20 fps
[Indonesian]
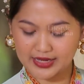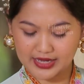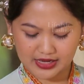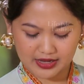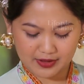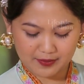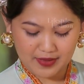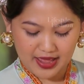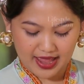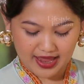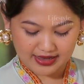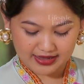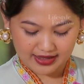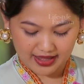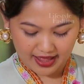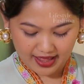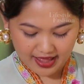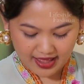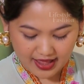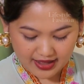pakai
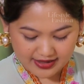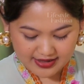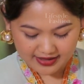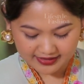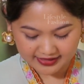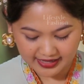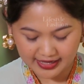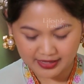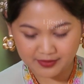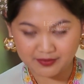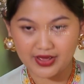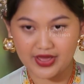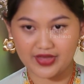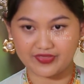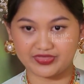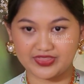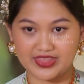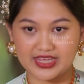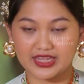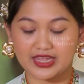kebaya dan kain
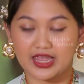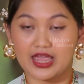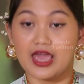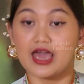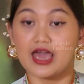batik,